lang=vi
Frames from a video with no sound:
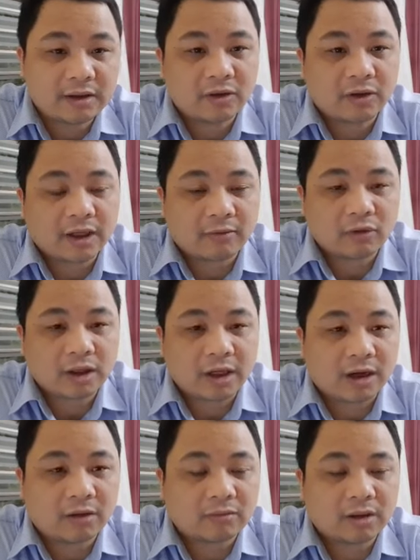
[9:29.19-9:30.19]
Rồi các em có thể
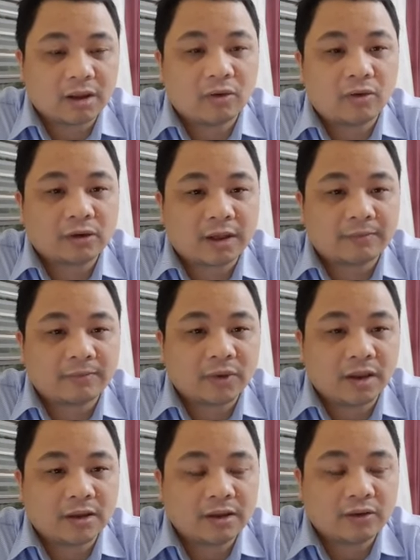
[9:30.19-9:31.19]
học uh, ôn tập
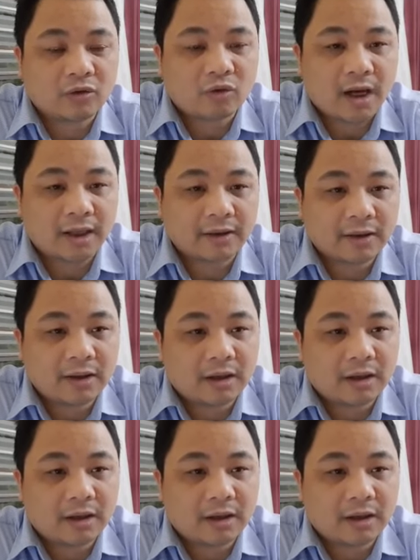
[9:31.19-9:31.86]
uh, liên quan